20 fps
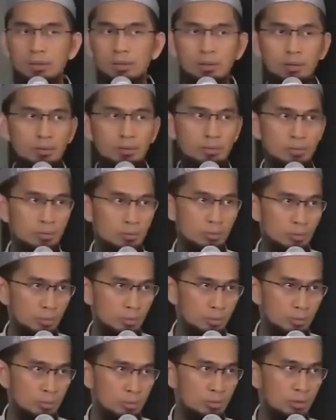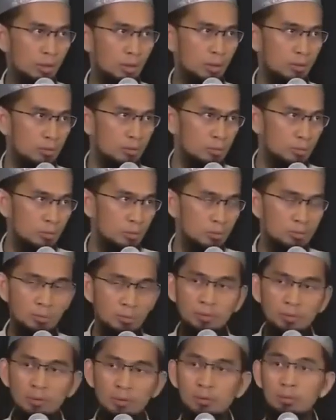ingin sujud, jangan sujud
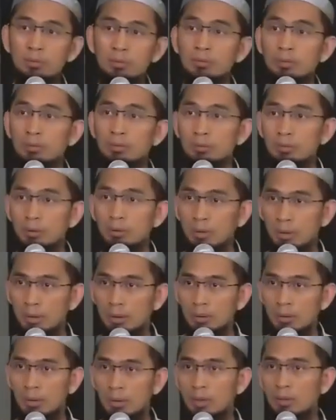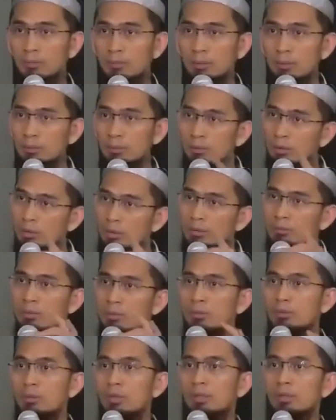seperti duduknya unta. Kalimat untanya
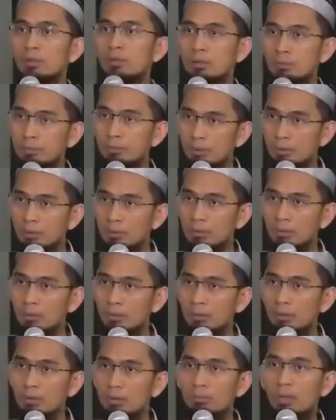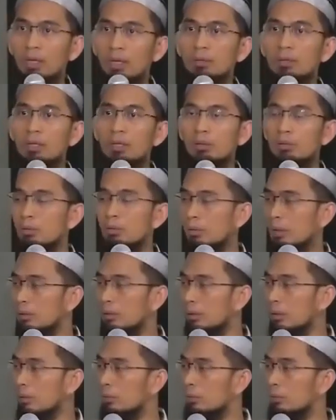menggunakan ibil. Maka dahulukanlah